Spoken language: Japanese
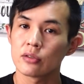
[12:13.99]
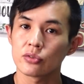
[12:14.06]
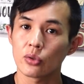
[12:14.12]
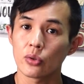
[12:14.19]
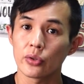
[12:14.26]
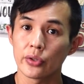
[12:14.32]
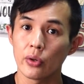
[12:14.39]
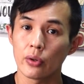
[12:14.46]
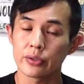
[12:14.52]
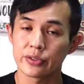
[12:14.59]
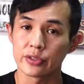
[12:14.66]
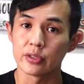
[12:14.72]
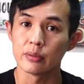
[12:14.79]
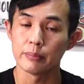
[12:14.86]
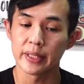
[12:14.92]
その様
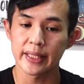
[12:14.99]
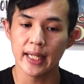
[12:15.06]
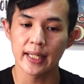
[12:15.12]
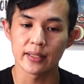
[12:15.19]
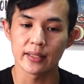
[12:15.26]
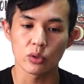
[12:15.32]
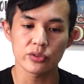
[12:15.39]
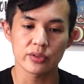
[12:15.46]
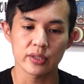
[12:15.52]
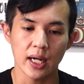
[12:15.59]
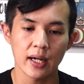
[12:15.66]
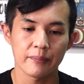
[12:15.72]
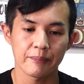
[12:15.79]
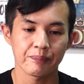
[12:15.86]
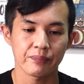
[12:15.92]
子見たいどすか？
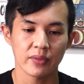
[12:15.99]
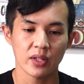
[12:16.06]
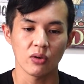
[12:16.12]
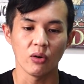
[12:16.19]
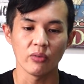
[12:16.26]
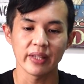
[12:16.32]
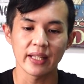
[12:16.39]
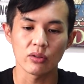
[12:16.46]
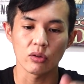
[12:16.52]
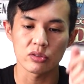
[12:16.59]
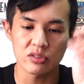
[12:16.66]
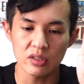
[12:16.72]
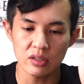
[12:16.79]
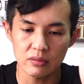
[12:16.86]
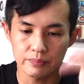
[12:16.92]
こんなんど
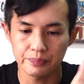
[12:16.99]
す。